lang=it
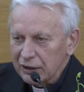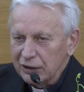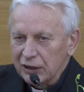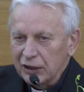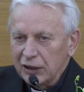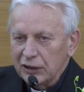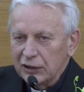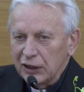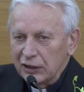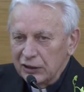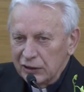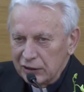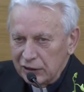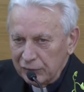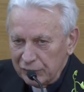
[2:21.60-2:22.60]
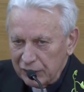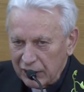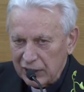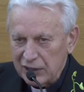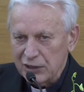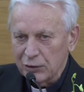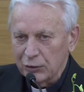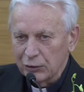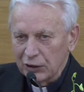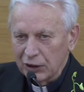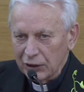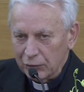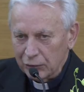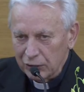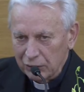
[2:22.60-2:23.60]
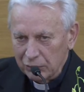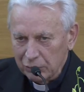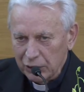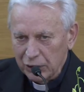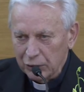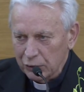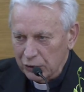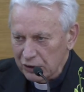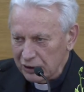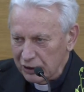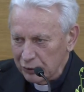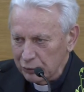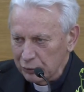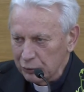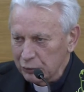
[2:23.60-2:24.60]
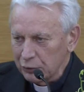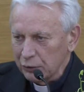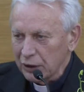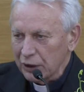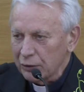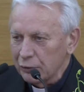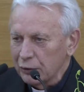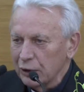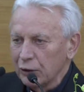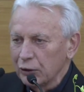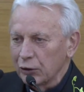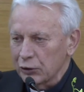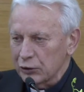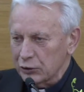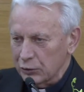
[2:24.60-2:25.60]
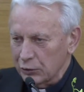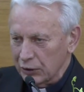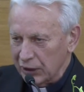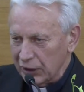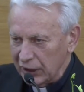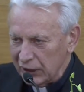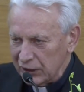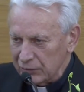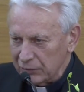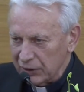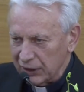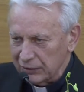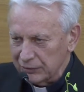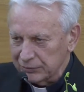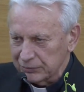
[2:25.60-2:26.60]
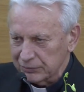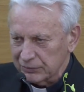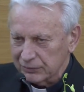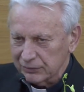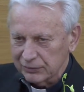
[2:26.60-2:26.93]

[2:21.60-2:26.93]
è di identificazione con il mio istituto e con il nostro carisma.